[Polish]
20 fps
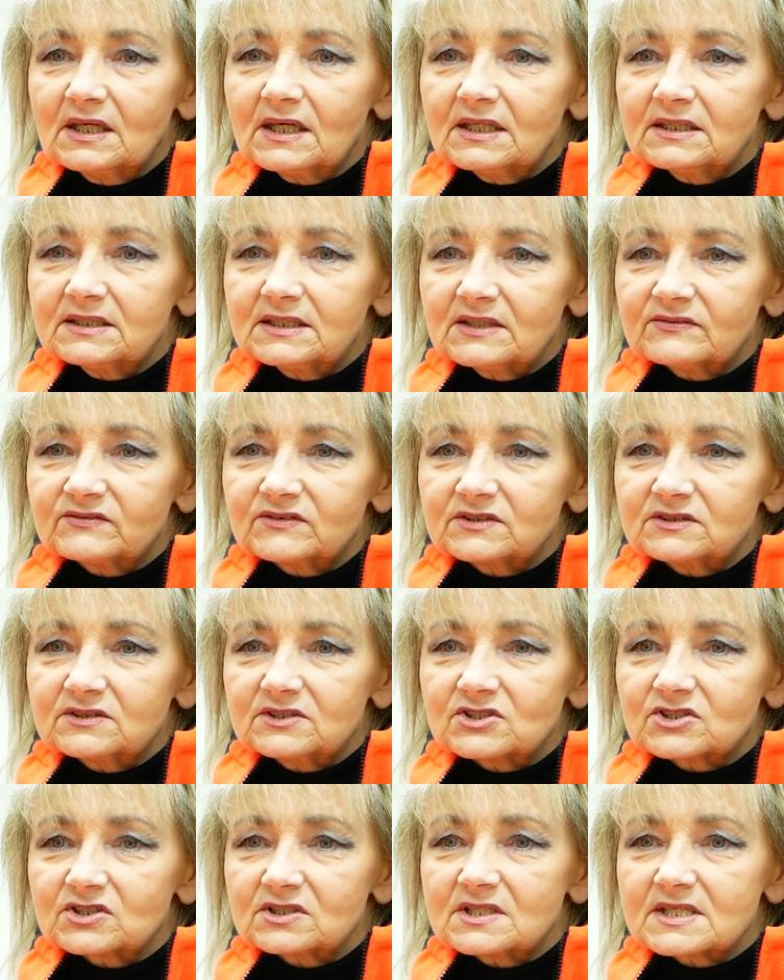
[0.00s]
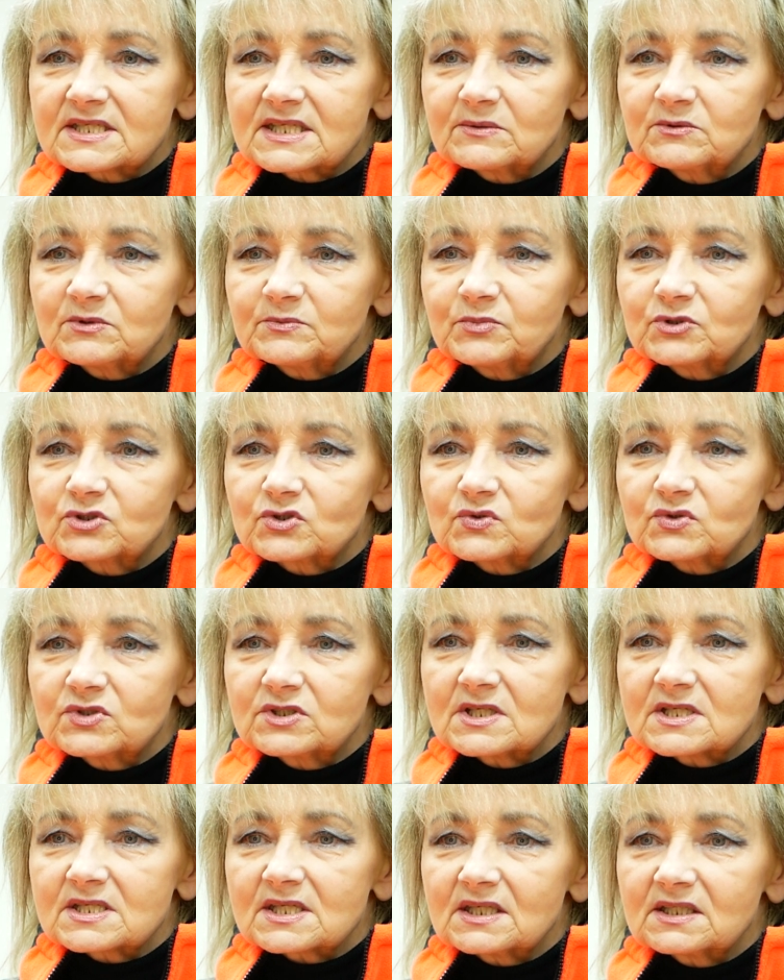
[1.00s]
A nawet jeżeli
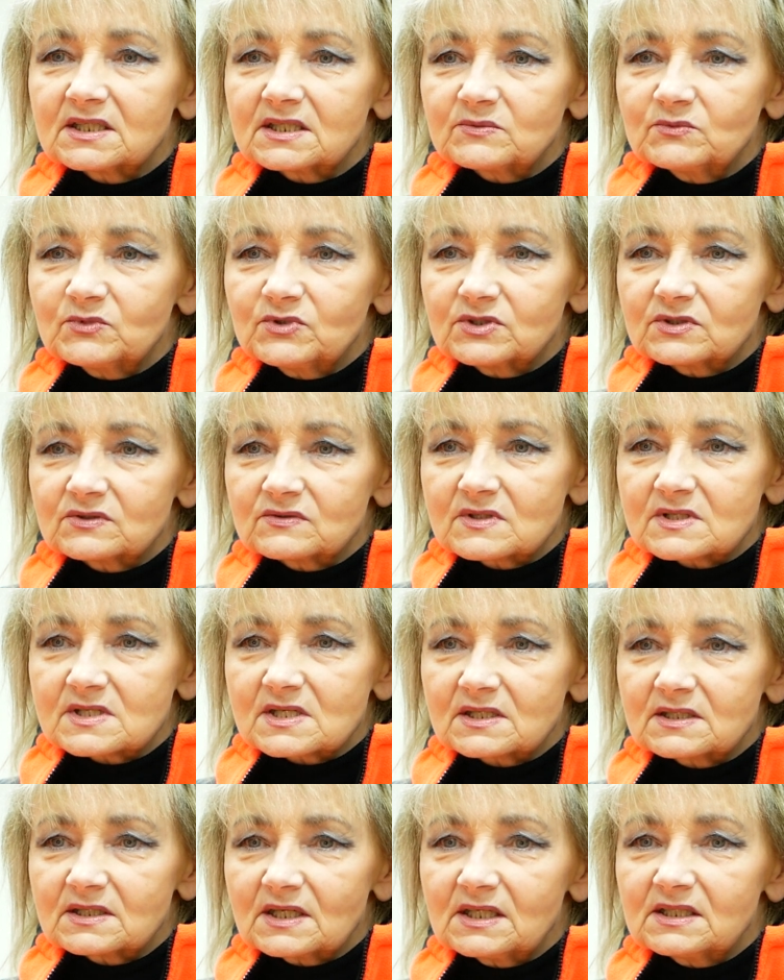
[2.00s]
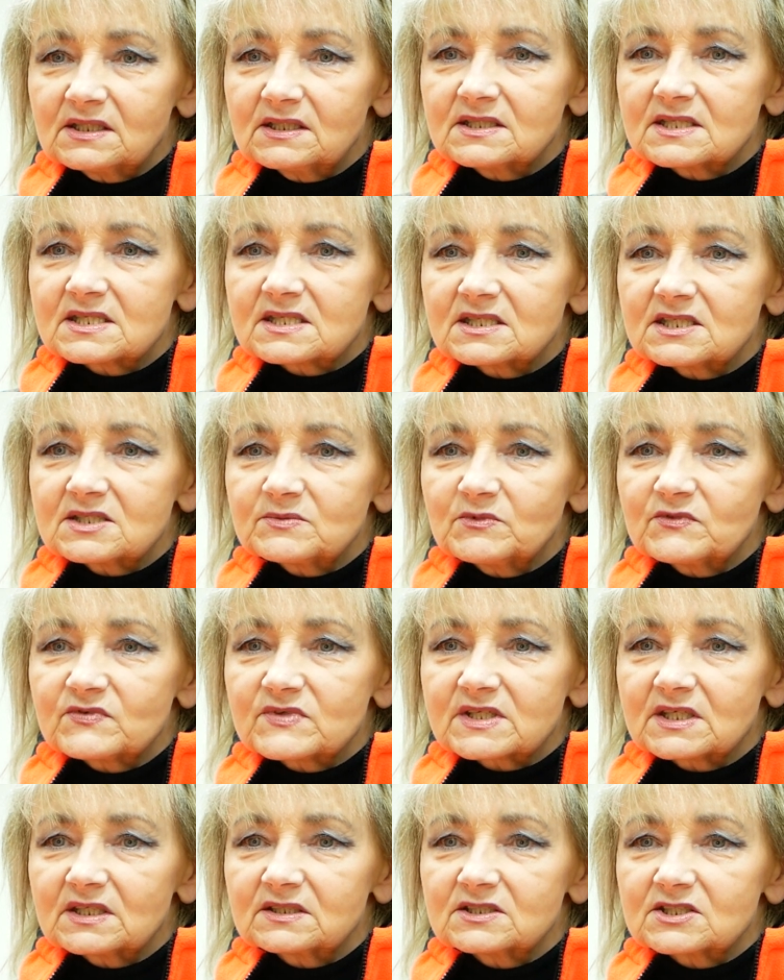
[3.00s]
samopoczucie jest alarmujące, ale jesteśmy w
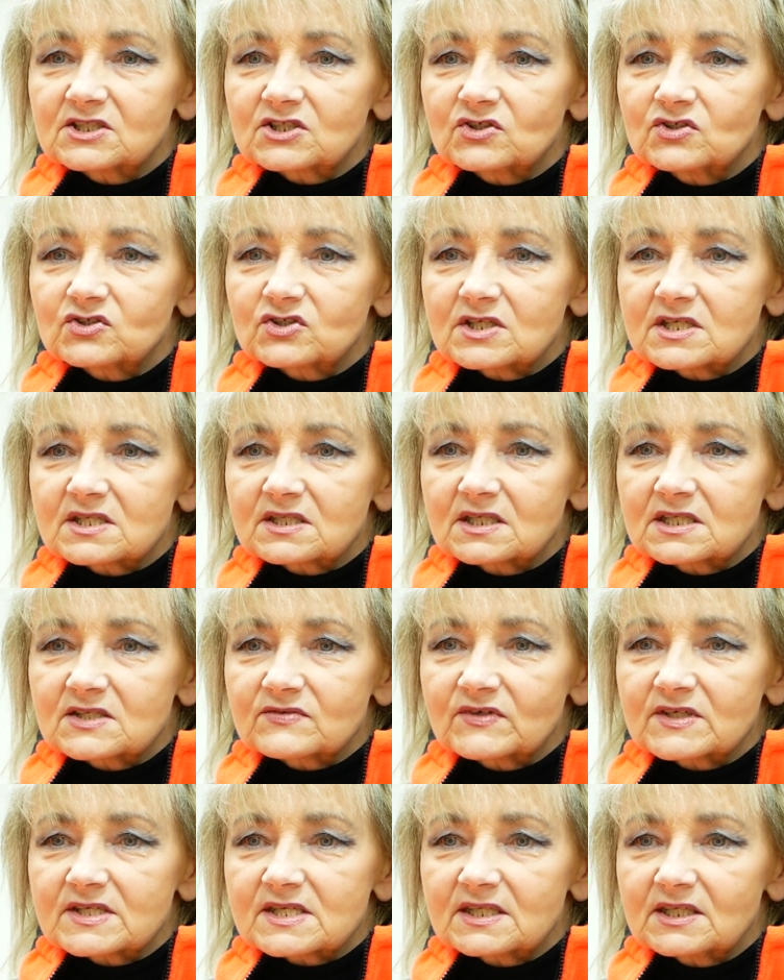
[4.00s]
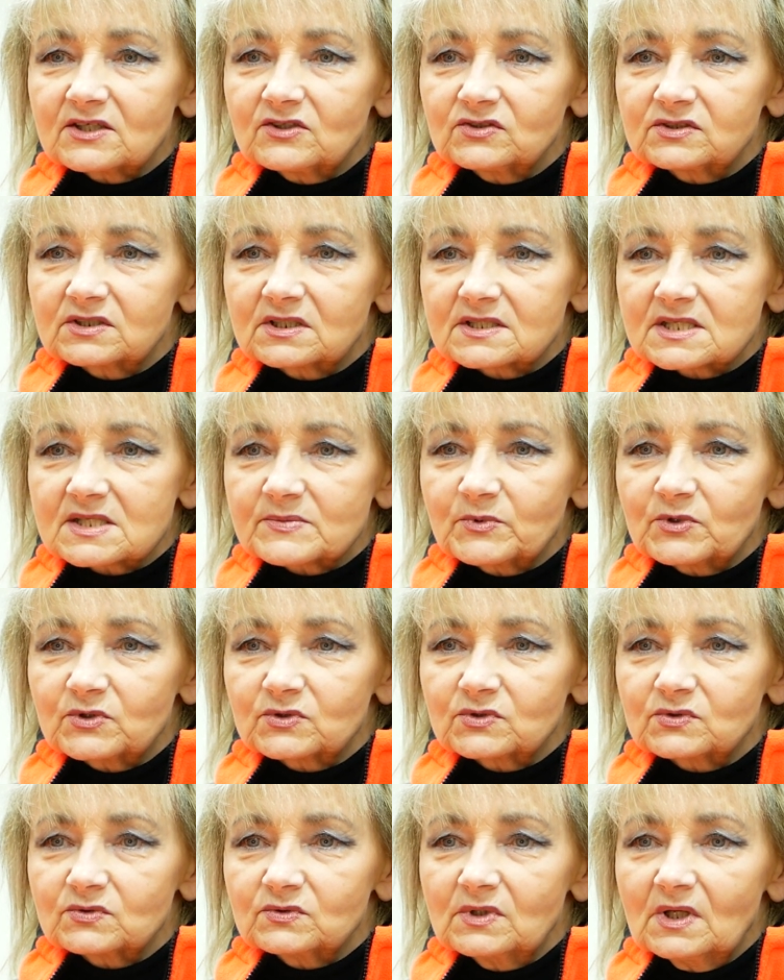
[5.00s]
stanie skorzystać z własnego
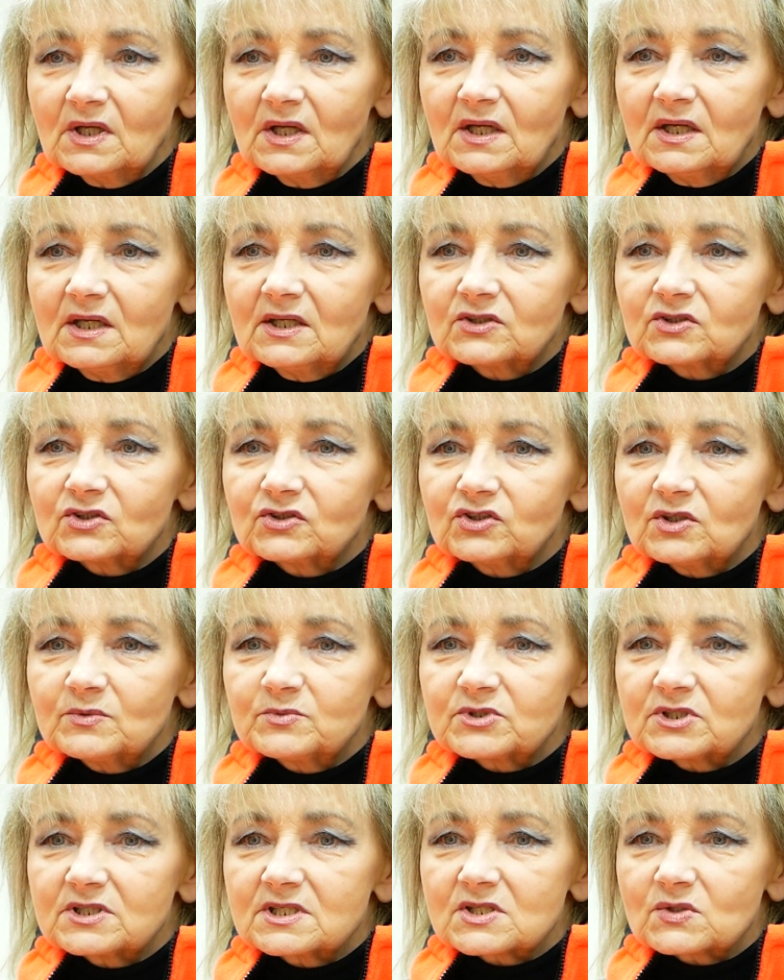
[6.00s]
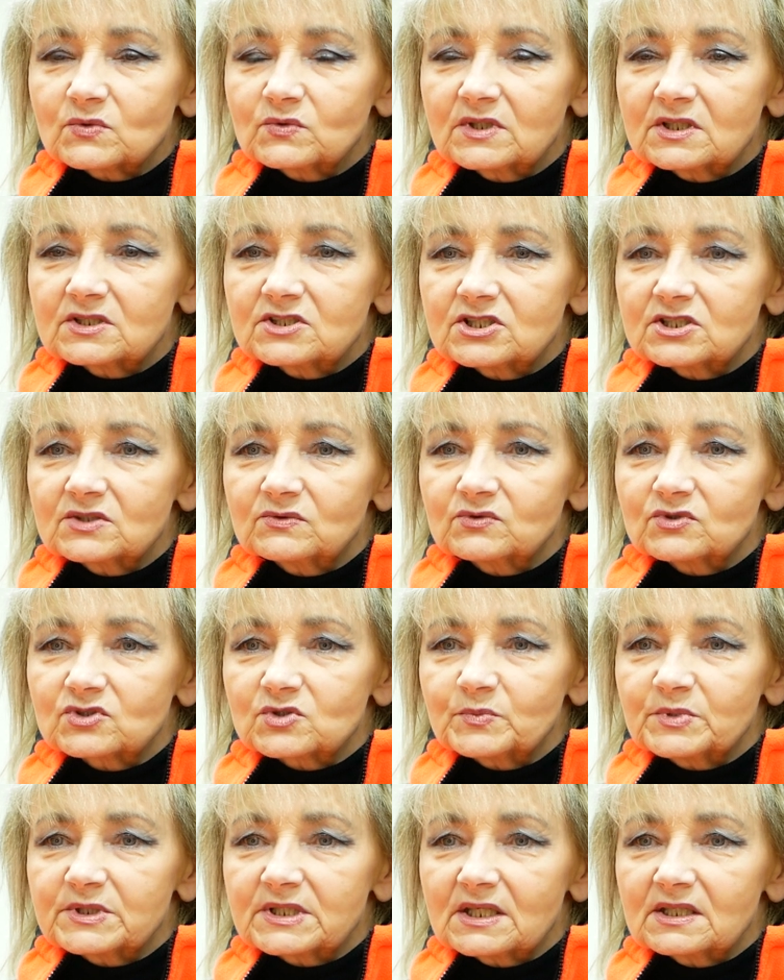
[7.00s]
transportu, to dobrze jest udać się do
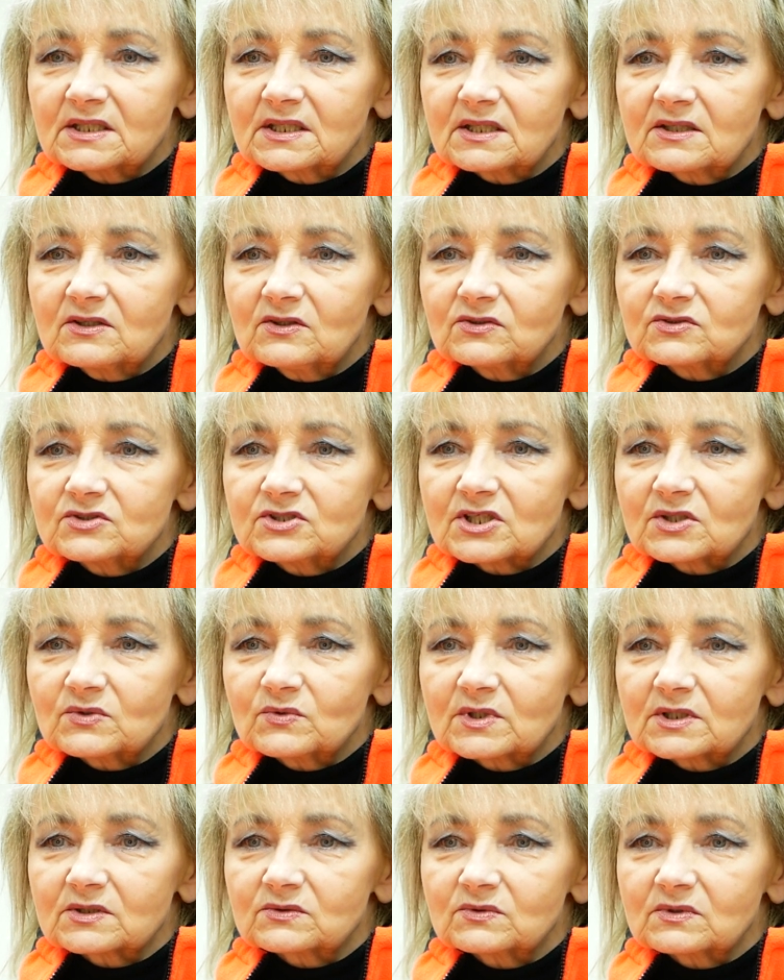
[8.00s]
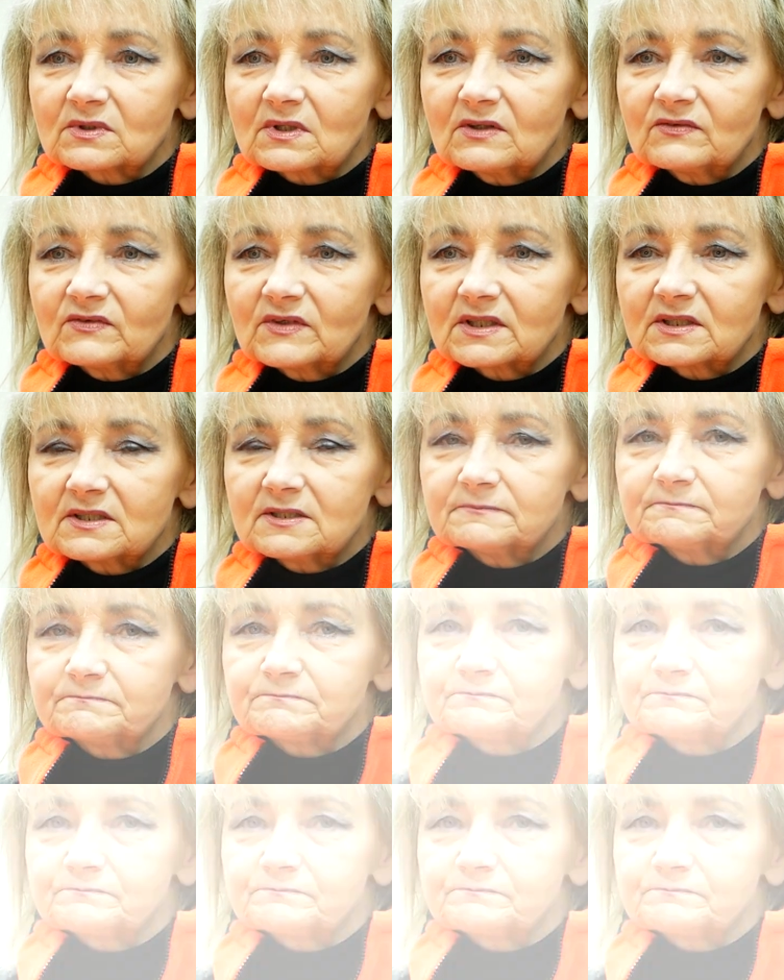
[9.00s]
szpitalnego oddziału ratunkowego.